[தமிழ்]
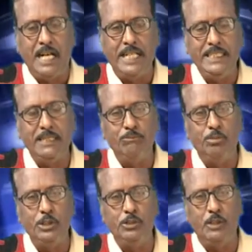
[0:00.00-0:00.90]
அதிகம்
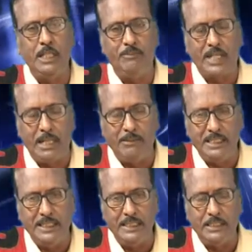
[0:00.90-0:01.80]
புரிந்து கொள்ளப்படாமல்
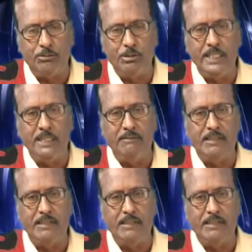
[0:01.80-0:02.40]
இருக்கக்கூடிய